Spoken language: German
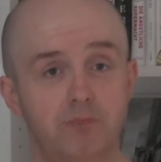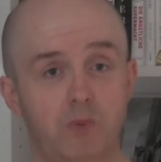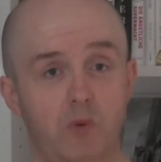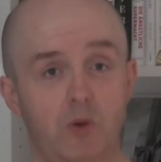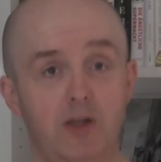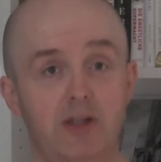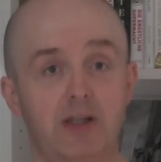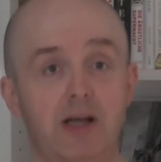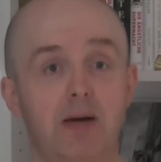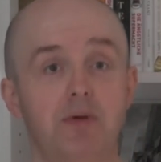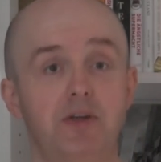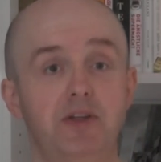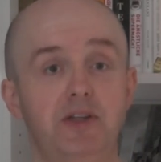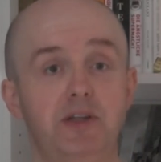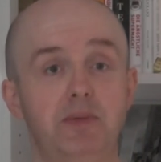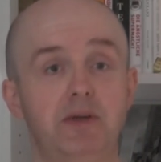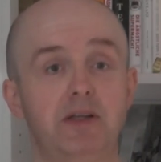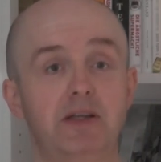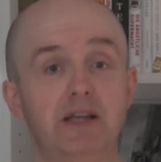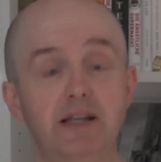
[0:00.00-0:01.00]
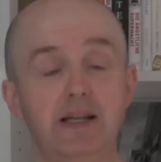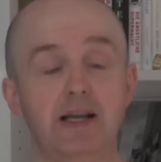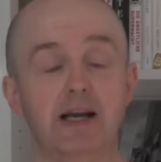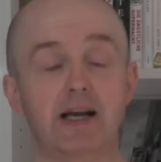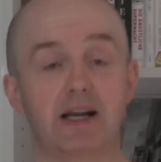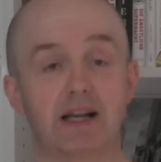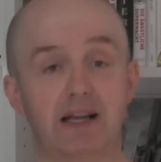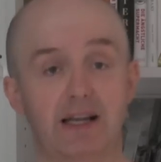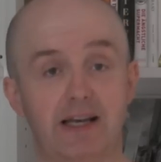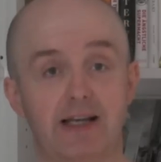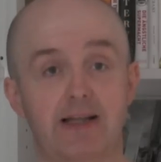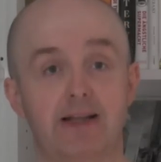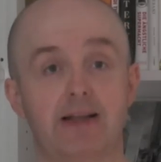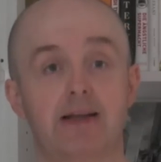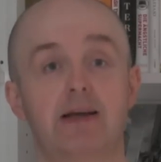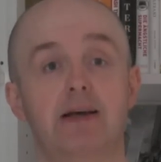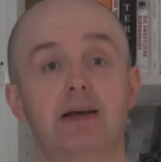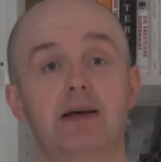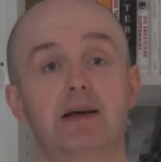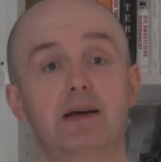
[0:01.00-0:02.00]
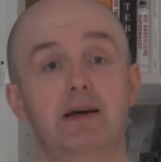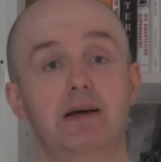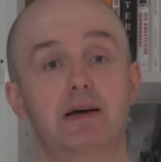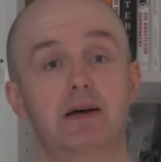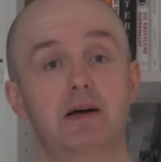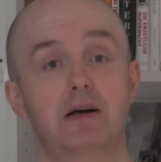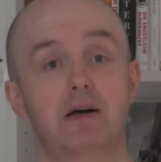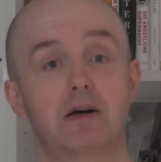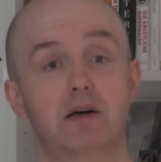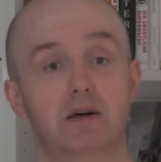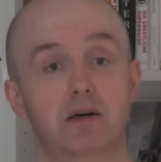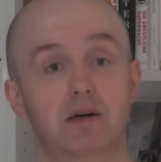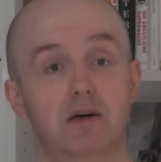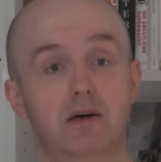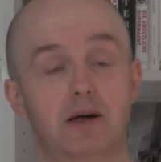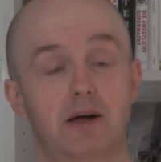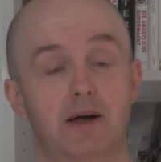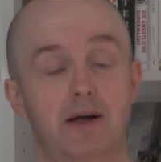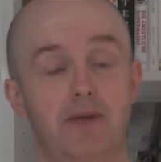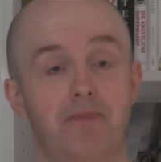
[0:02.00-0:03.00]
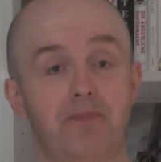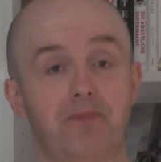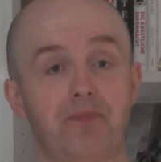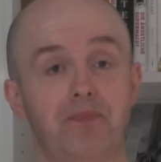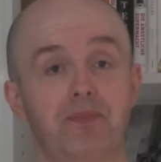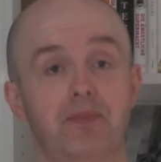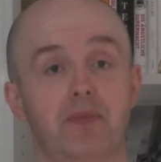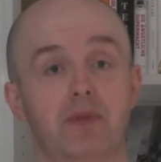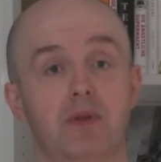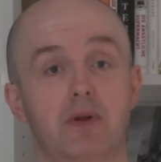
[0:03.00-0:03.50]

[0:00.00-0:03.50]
Dort habe ich zu Beginn erklärt, ähm,